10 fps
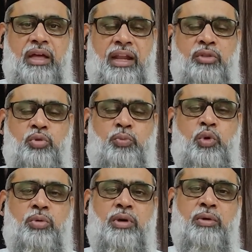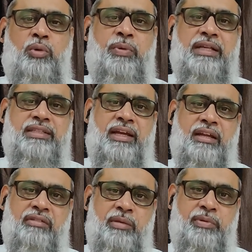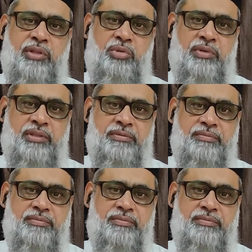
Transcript: அல்லது துப்புவது போல ஒரு பாசாங்கை வெளிப்படுத்துவது